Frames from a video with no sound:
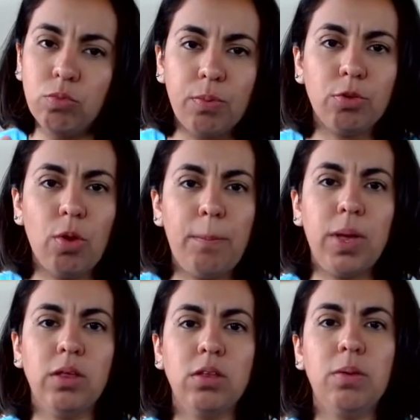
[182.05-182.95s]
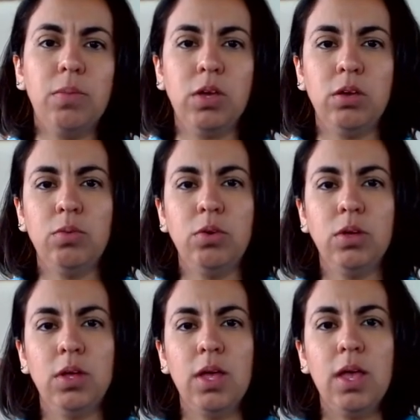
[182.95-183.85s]
só pensa mesmo.
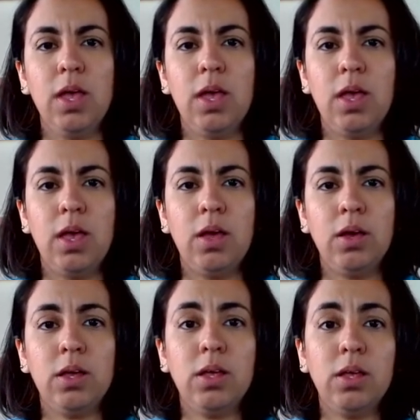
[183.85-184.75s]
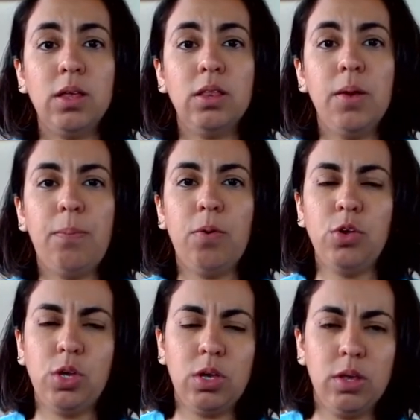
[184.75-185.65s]
É,
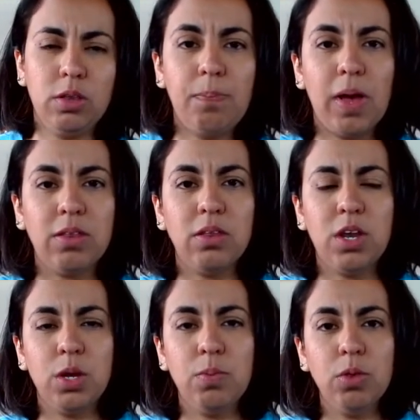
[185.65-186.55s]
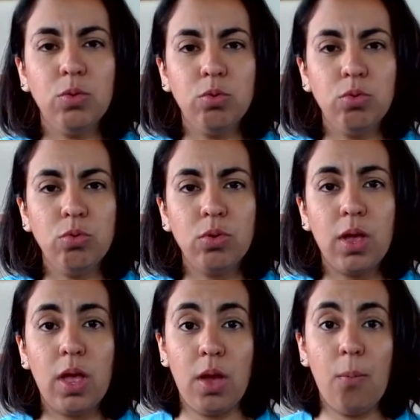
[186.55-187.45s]
depois que se passa três minutos,
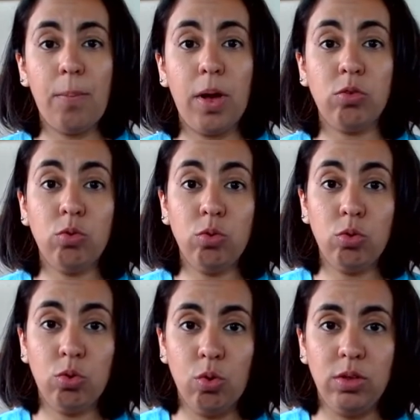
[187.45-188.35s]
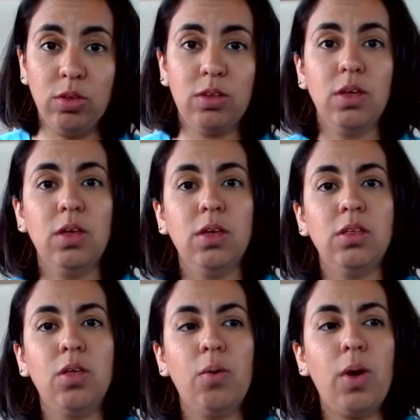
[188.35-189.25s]
é o passo 2.
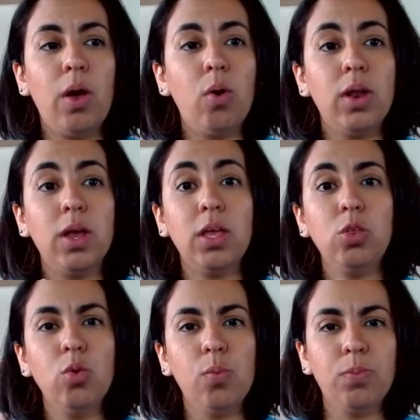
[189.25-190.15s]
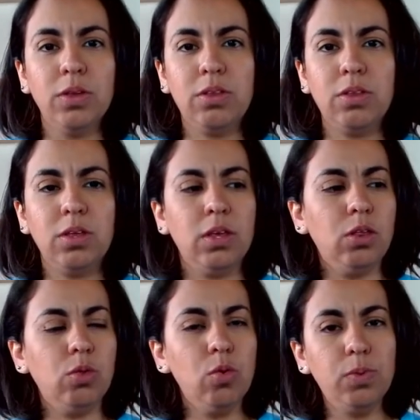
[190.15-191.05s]
Então, agora em duplas.
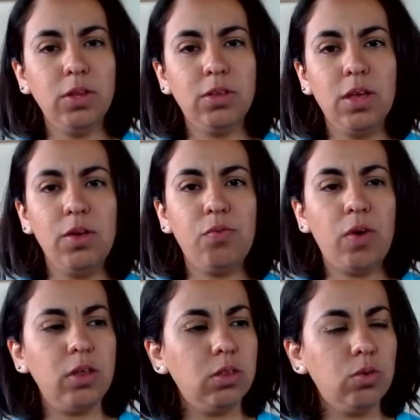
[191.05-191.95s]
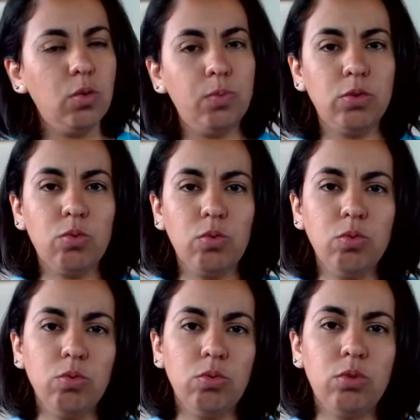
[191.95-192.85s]
Em duplas aí, fazem duplas
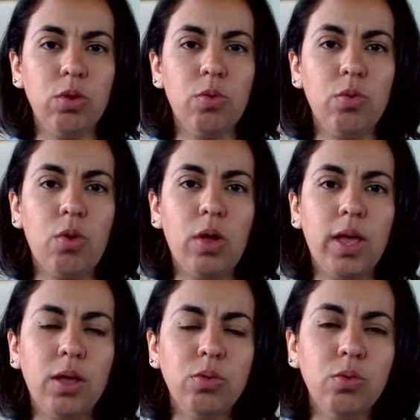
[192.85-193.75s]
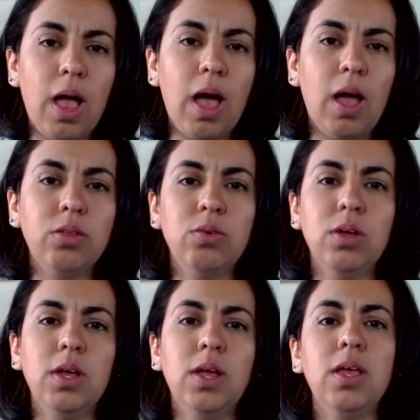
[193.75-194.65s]
com o seu colega do
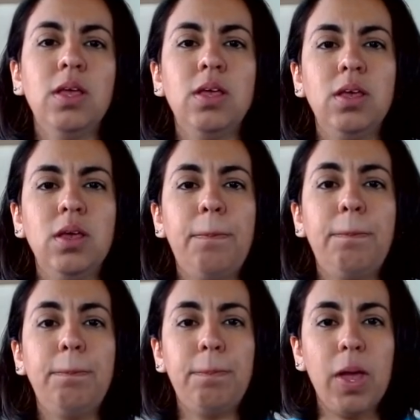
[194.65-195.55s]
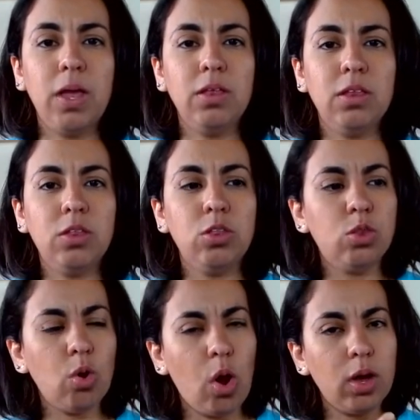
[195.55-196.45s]
lado e pense,
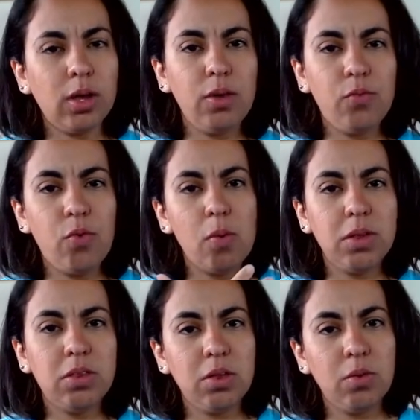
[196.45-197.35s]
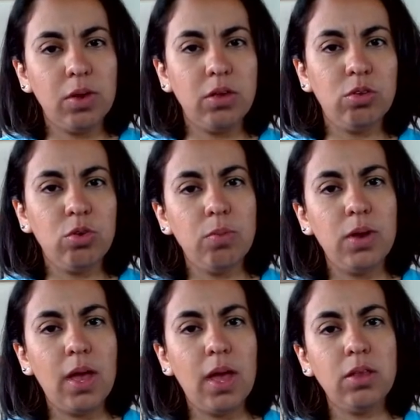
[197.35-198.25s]
troca informação aí
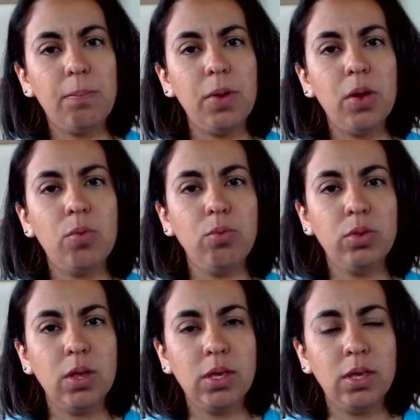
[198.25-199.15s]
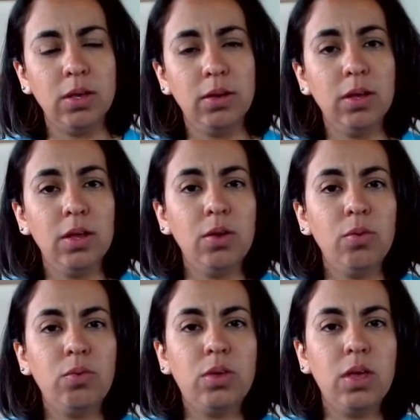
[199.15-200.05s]
sobre essa pergunta aqui.
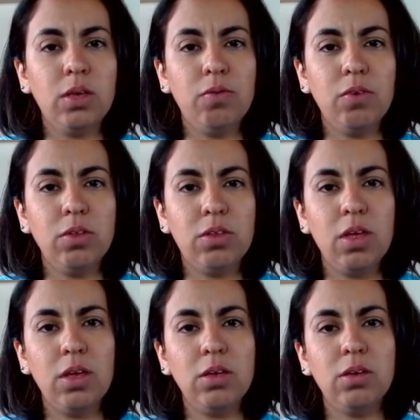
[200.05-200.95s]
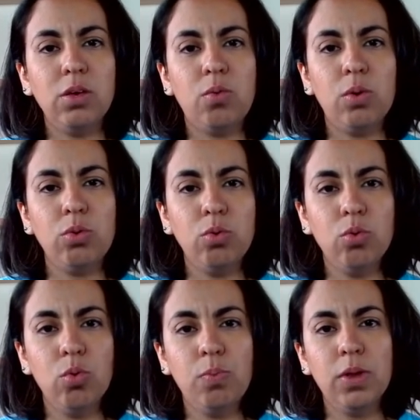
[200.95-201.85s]
O que que vocês, enquanto
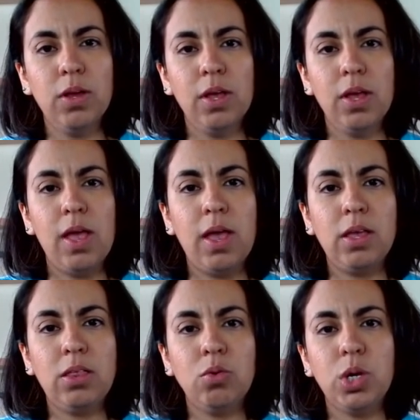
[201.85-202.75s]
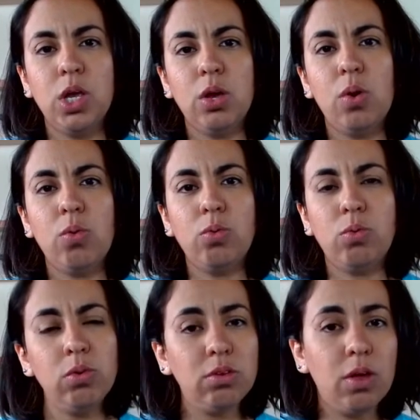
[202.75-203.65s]
dupla, é, então chegam à
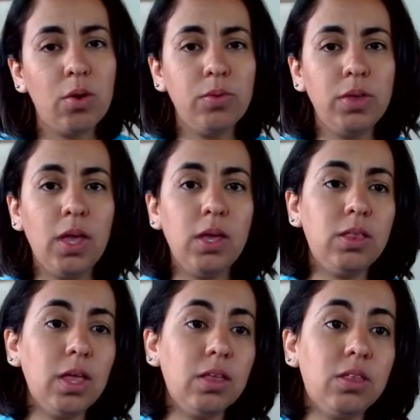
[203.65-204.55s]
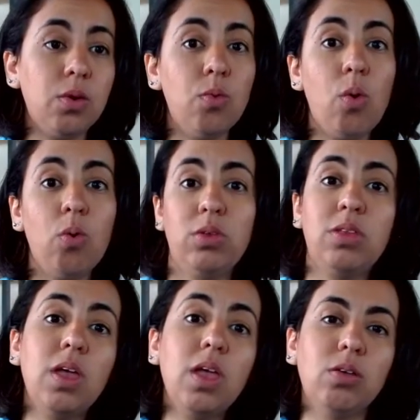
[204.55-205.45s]
conclusão? E aí tem que ser um
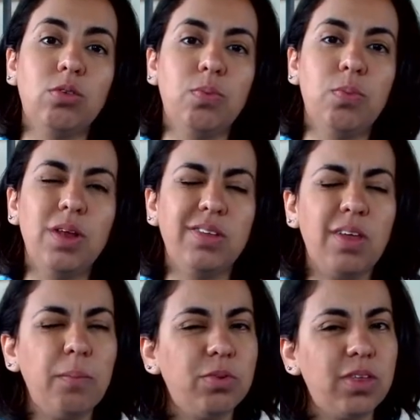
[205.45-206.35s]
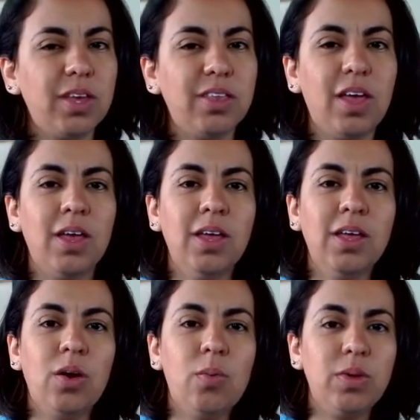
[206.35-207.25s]
consenso. Por exemplo, se você quiser
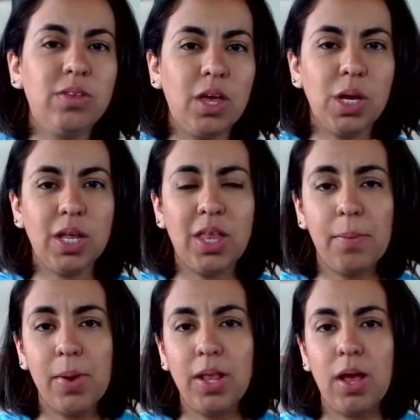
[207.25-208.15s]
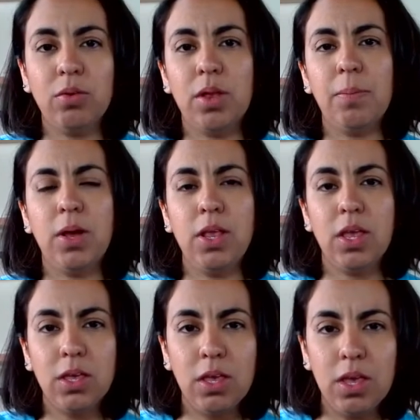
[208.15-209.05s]
começar já a trabalhar o trabalho
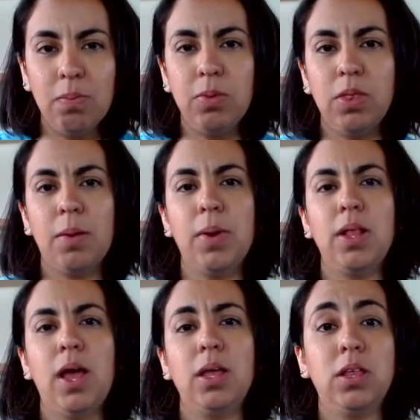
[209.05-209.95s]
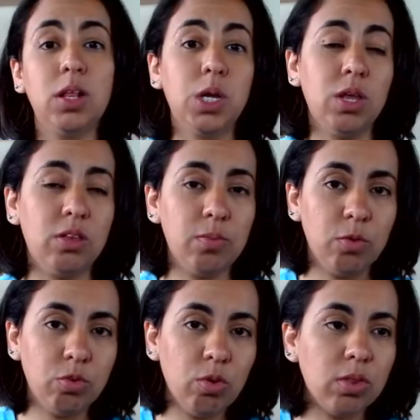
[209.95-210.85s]
em equipe, trabalhar a inteligência
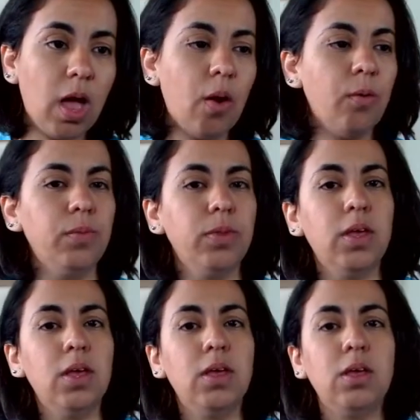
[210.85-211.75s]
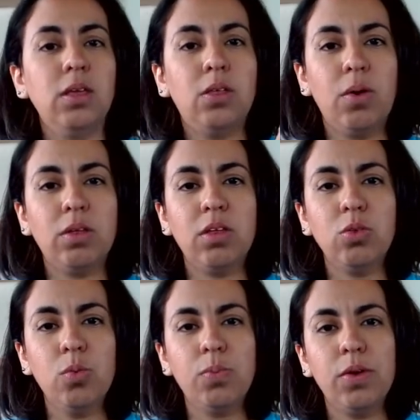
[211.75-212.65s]
emocional, então essa
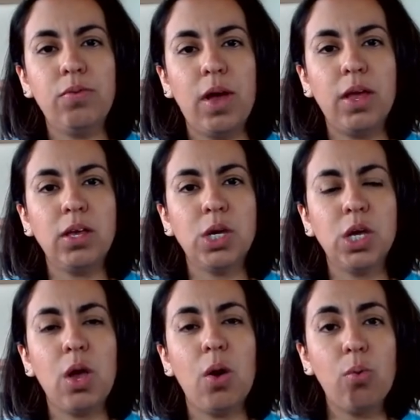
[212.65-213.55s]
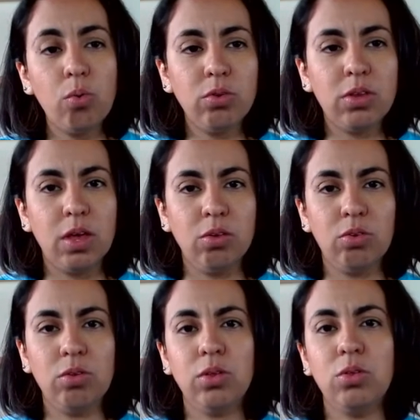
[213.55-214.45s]
dupla vai chegar a um
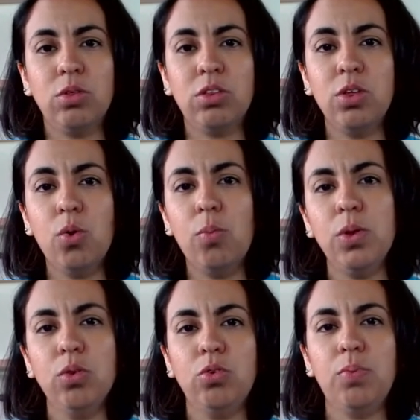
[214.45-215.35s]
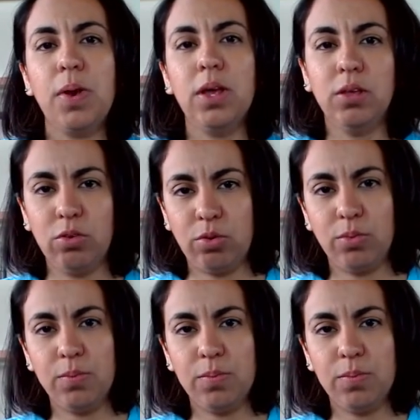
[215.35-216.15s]
consenso. Cinco minutos para isso.